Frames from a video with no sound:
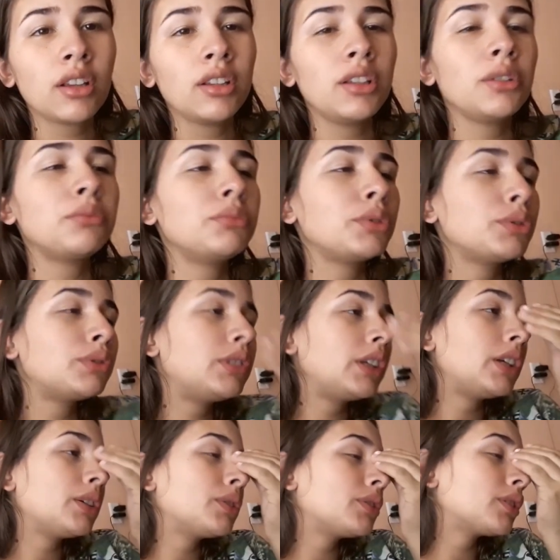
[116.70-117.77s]
E eu, meu
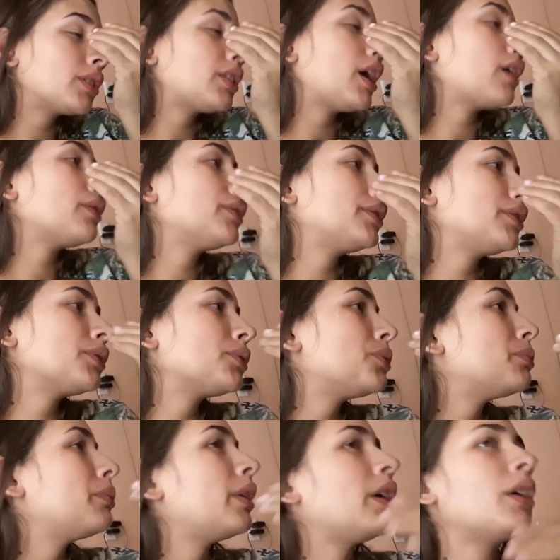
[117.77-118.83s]
Deus, o que está acontecendo
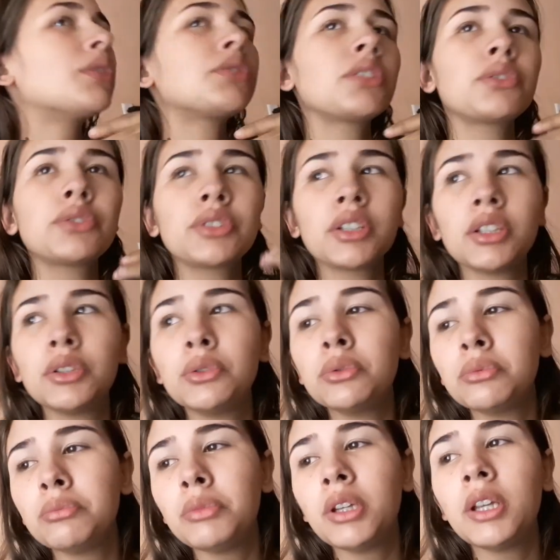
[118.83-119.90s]
comigo? Eu sem conseguir
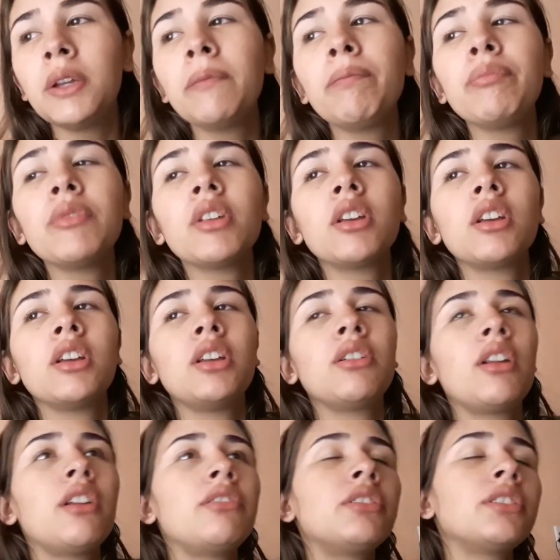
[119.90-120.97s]
dormir. E eu
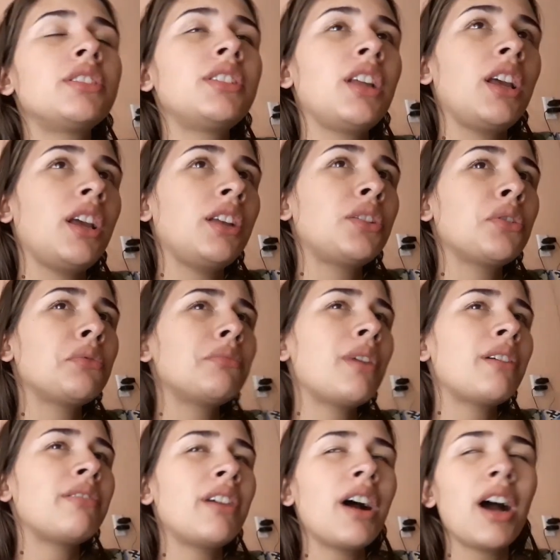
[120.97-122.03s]
levantei,
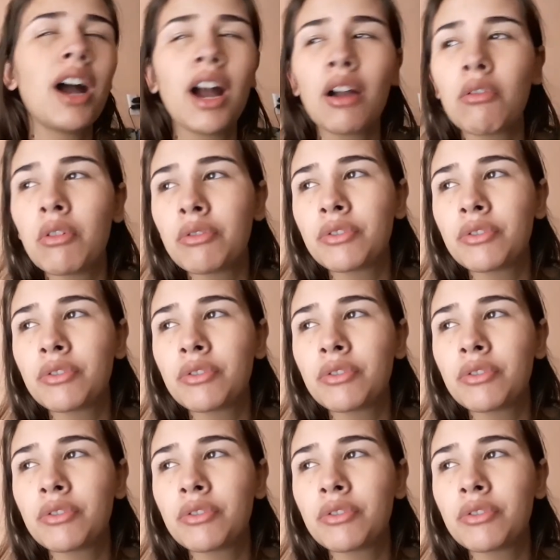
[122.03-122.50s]
tomava água,